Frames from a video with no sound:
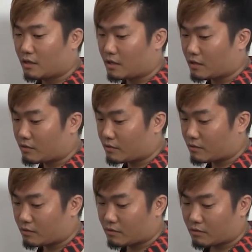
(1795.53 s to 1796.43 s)
あ
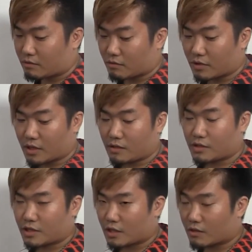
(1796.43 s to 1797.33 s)
のこれからの
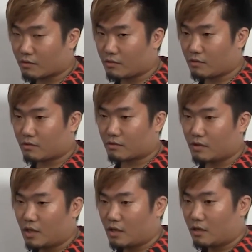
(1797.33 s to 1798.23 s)
時代だと
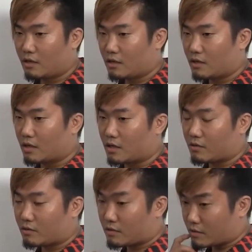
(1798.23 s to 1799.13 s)
あ
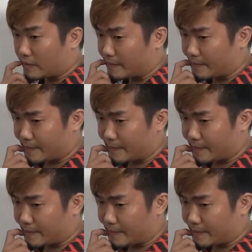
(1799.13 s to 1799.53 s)
の